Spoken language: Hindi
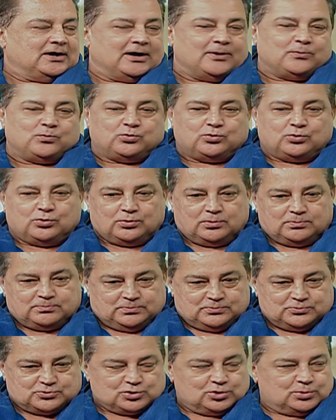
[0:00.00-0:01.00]
अब वो
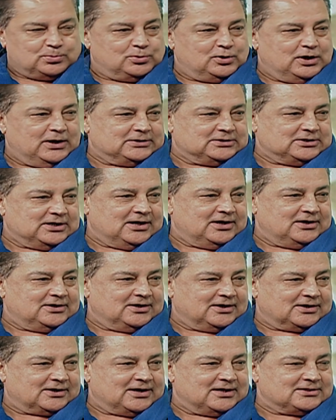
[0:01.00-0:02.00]
चुलबुला था
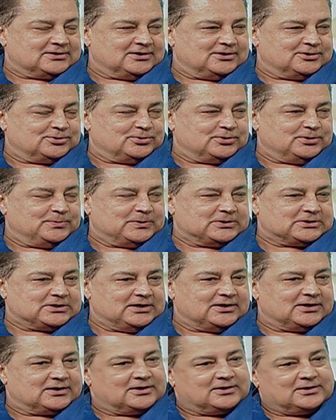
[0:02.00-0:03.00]
या क्या था ये तो नहीं
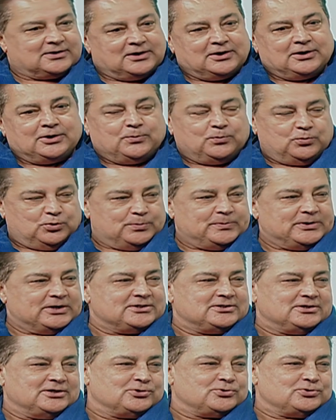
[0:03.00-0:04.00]
पता लेकिन वो
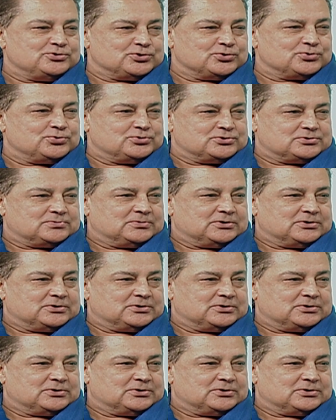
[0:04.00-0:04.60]
मेरे दिल को जरूर बड़े